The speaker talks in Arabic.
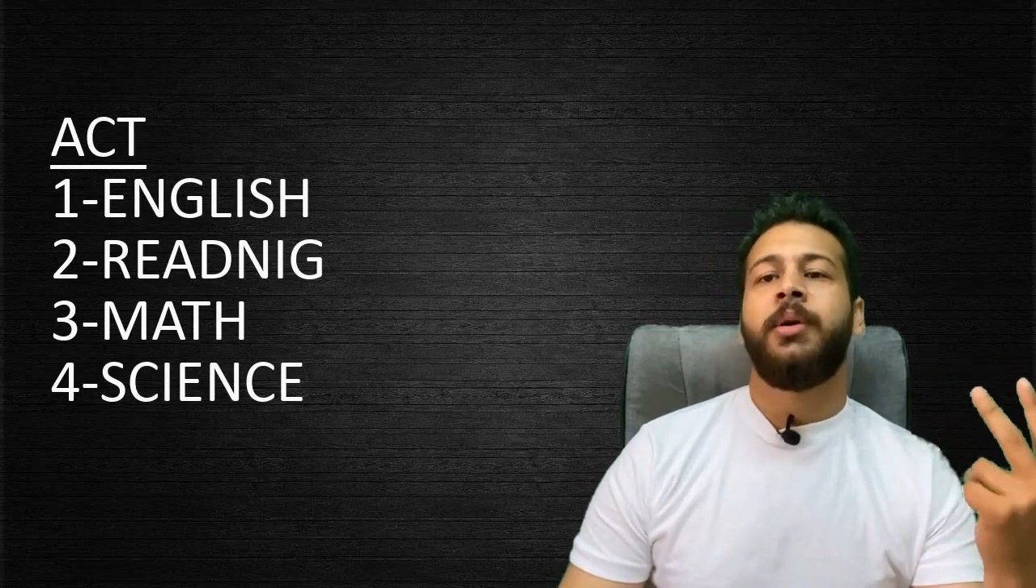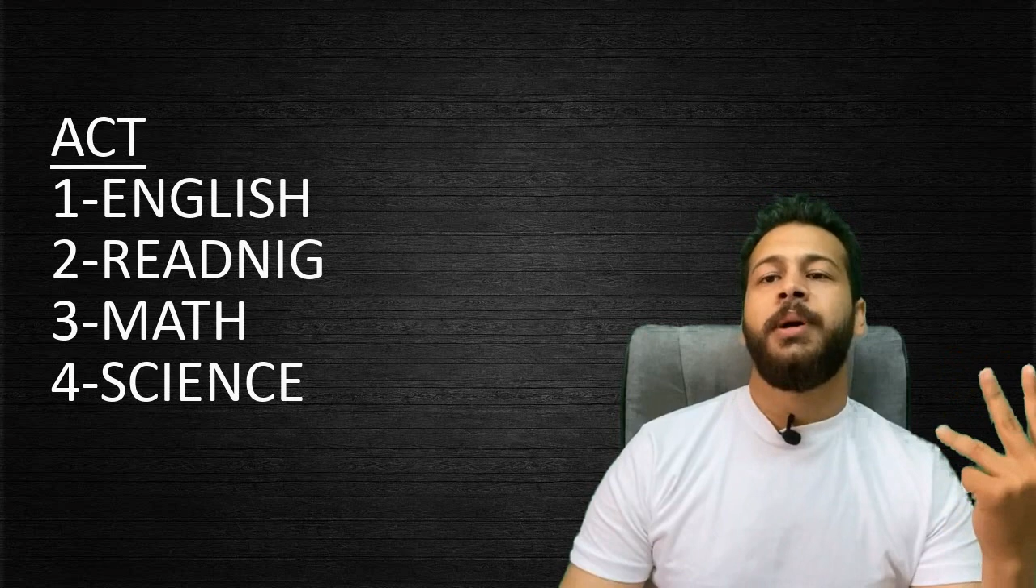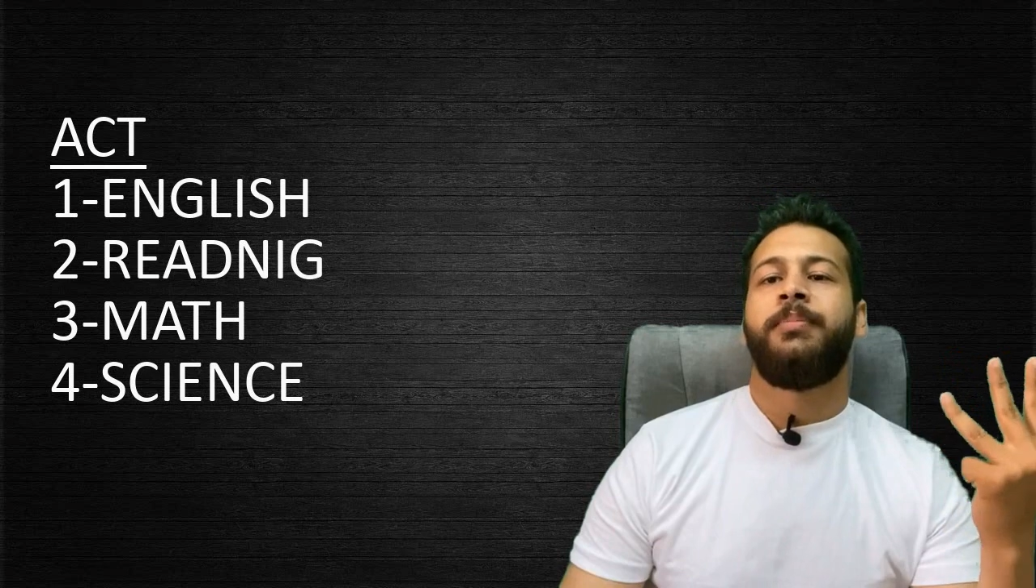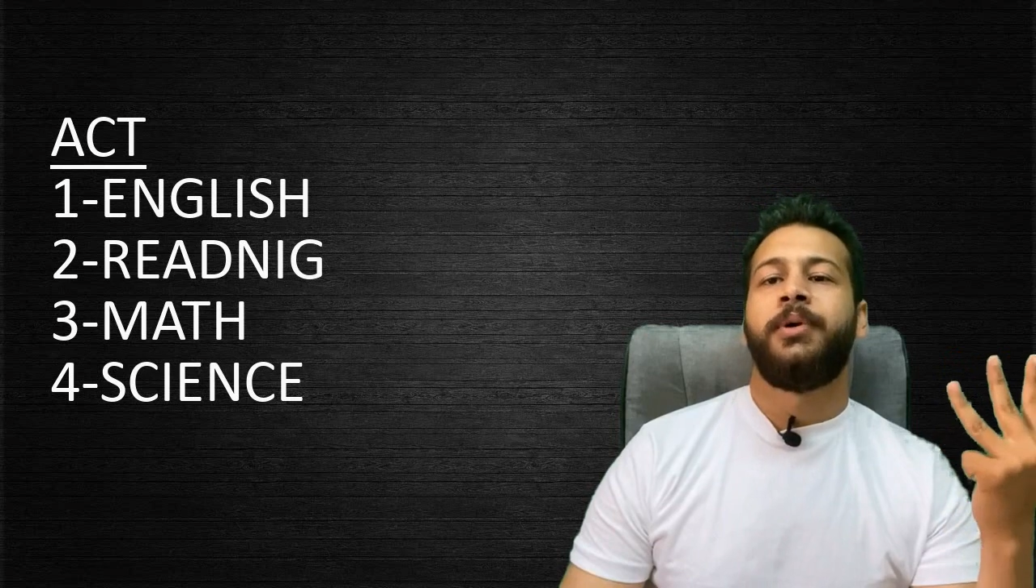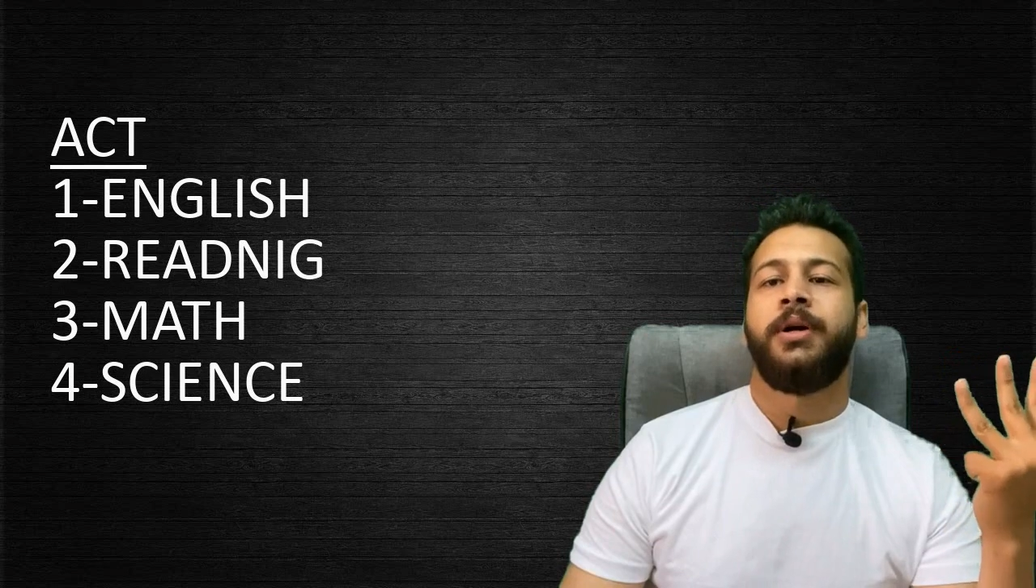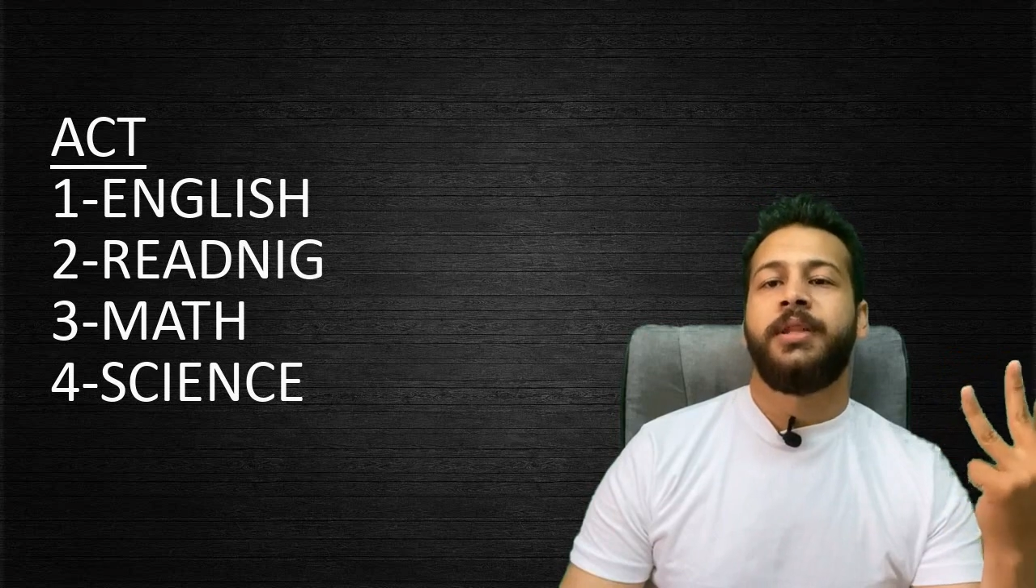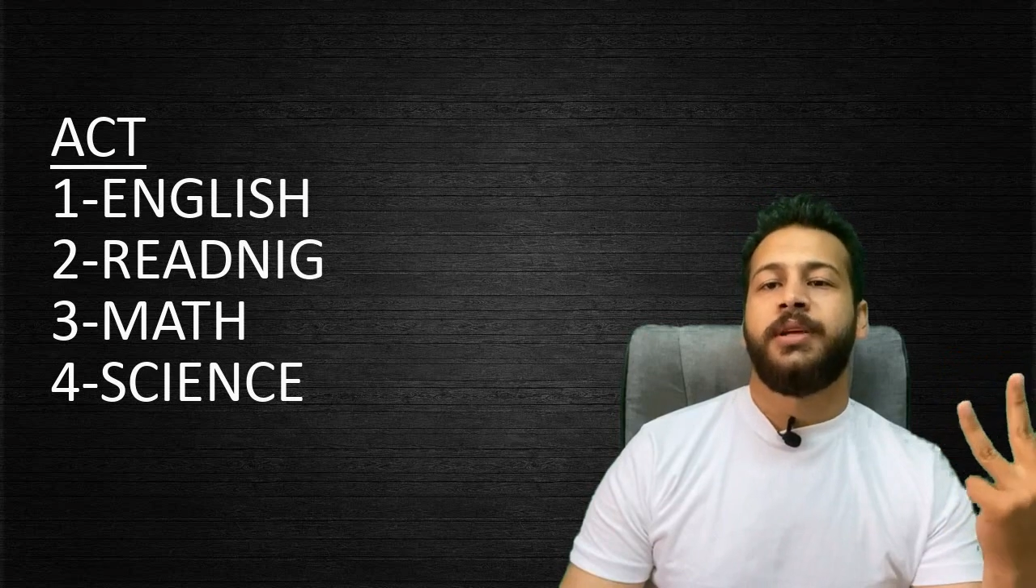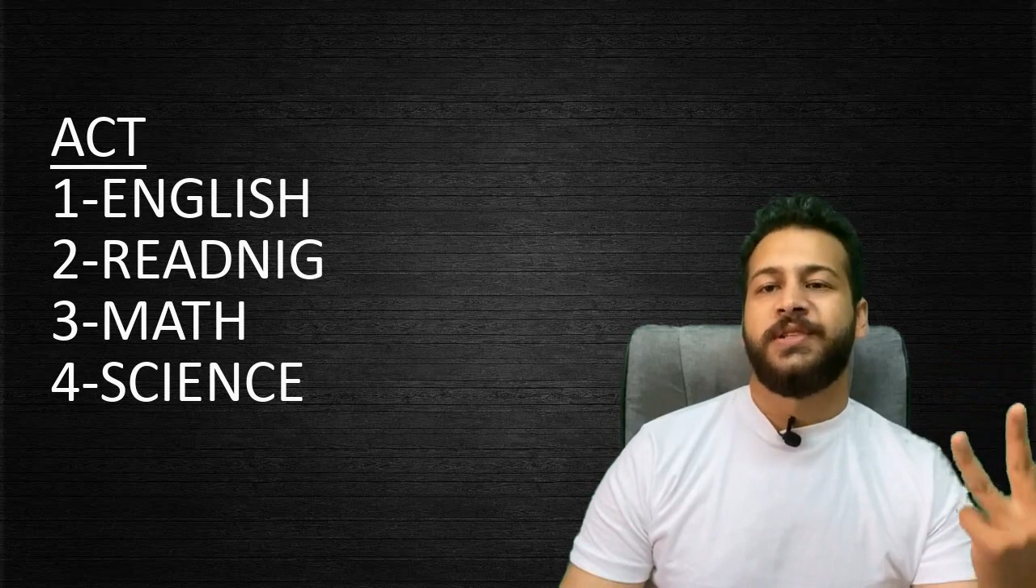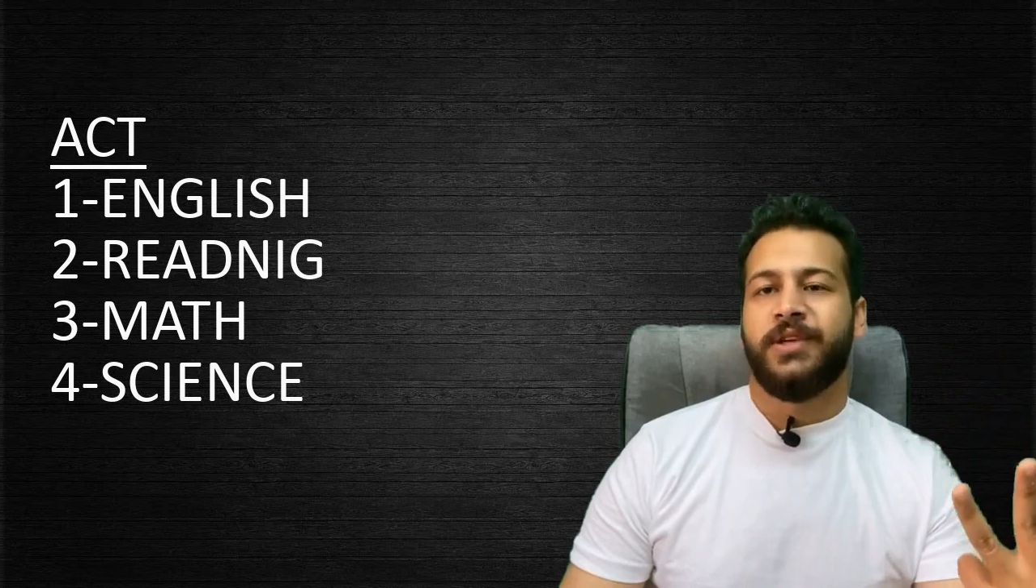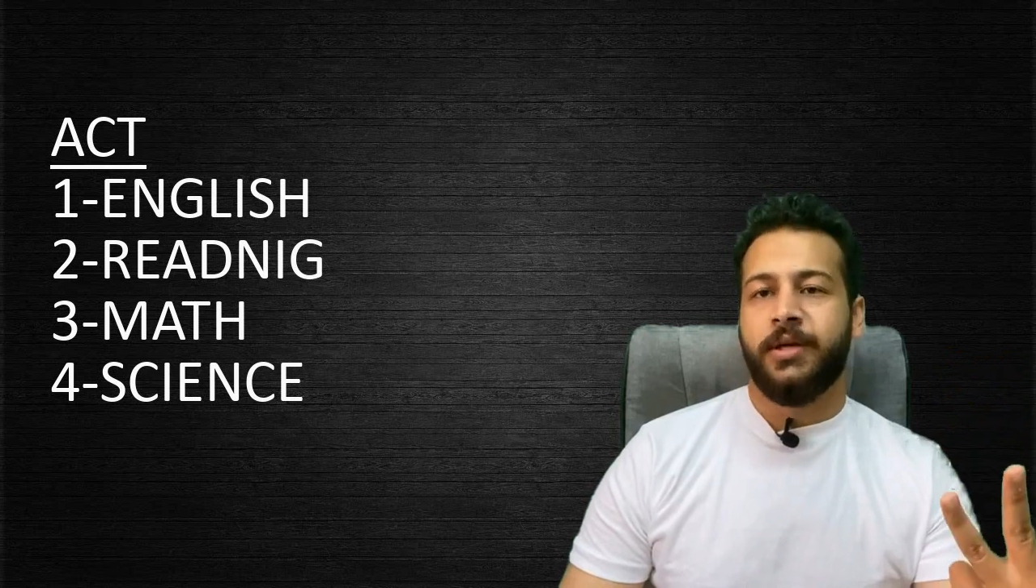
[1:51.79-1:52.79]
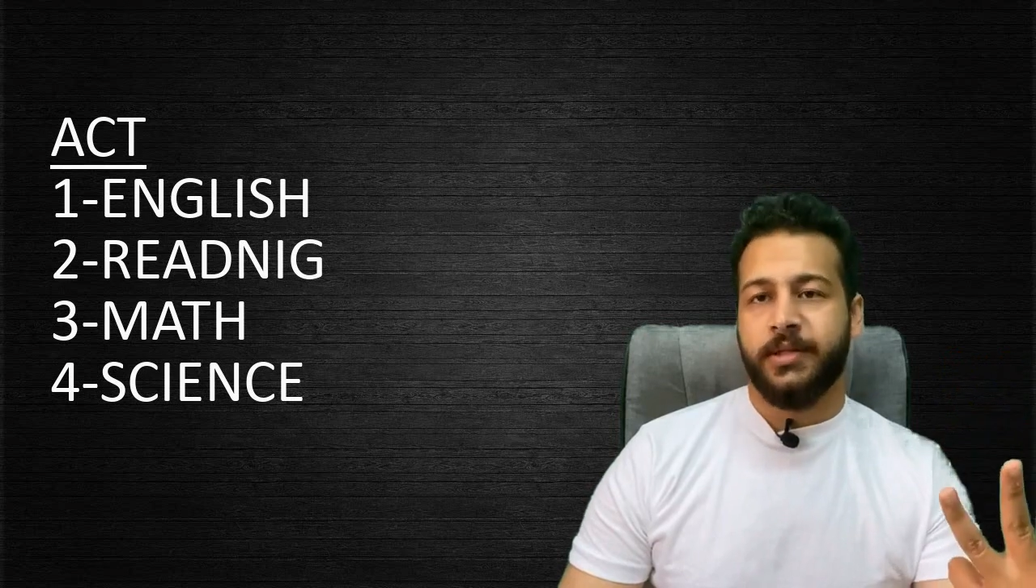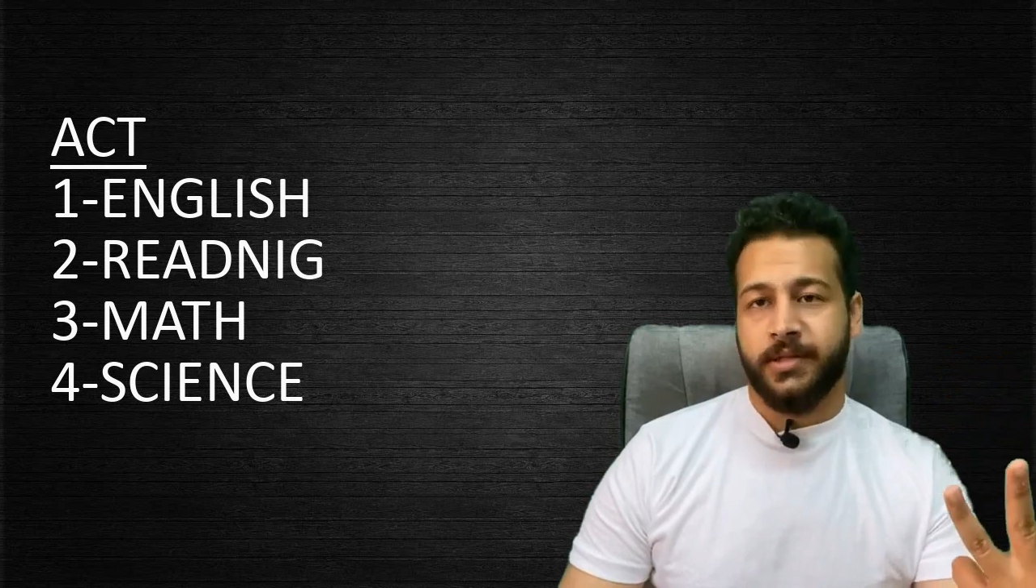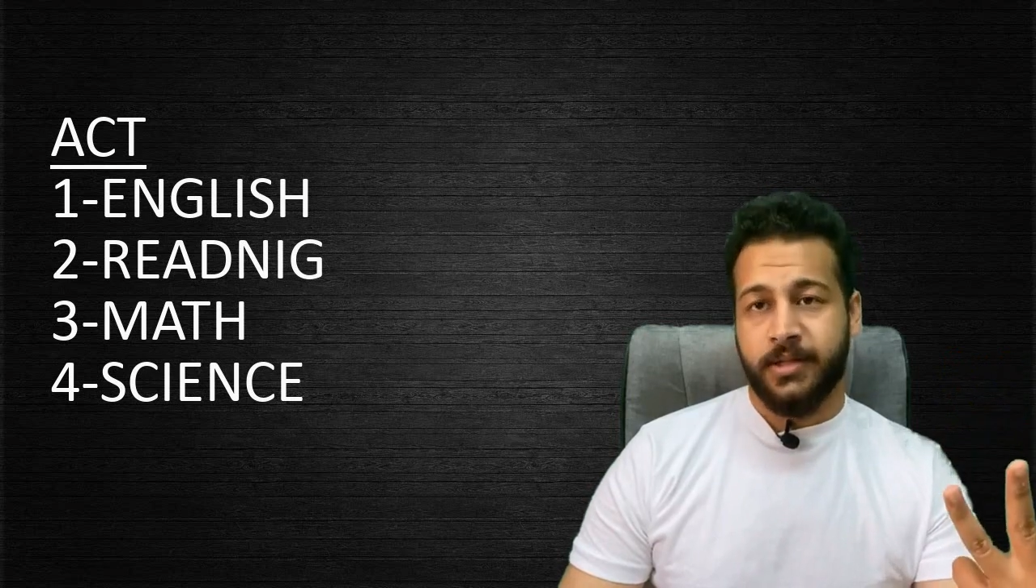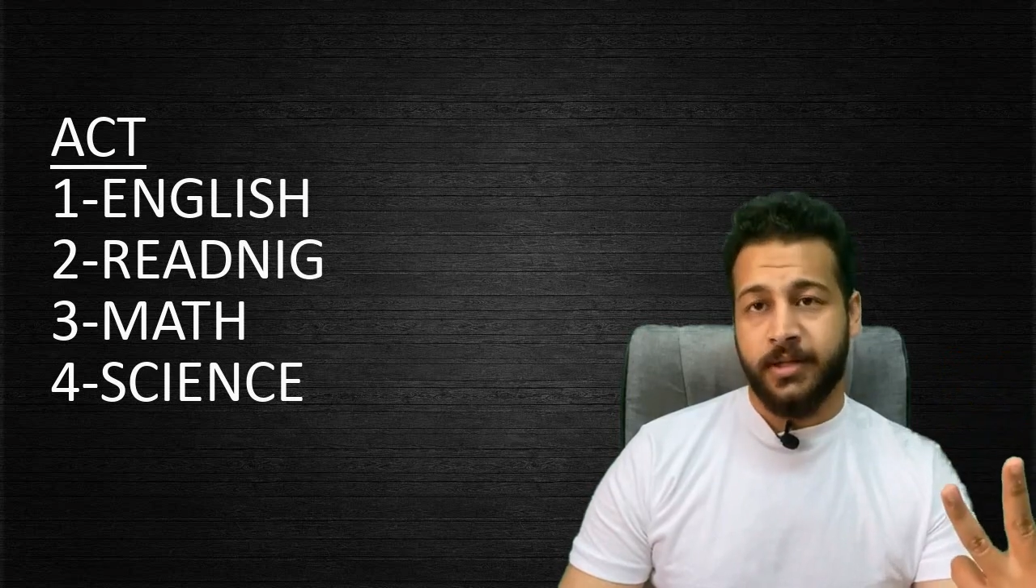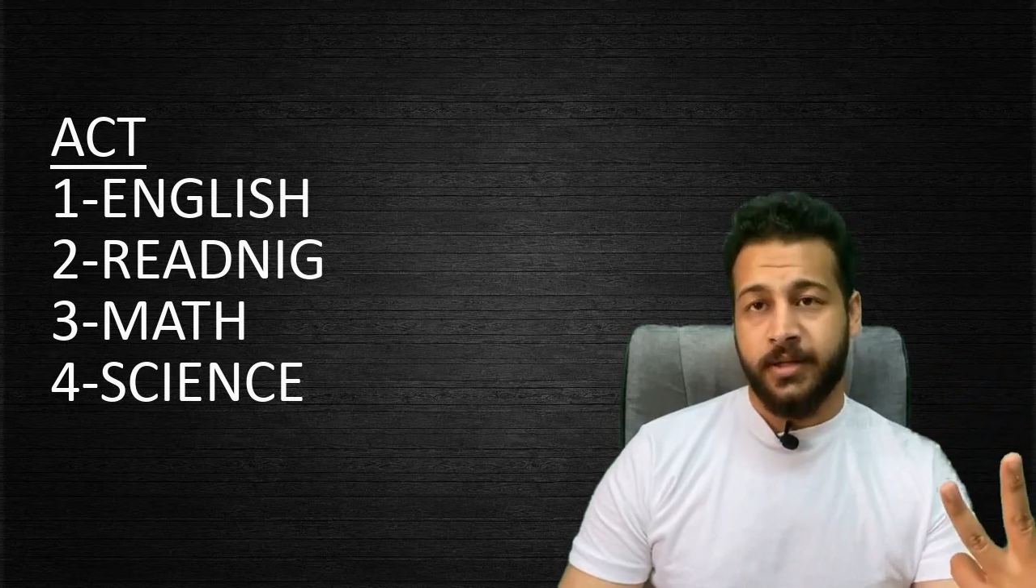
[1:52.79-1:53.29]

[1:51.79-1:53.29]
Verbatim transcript: رابع بورت Science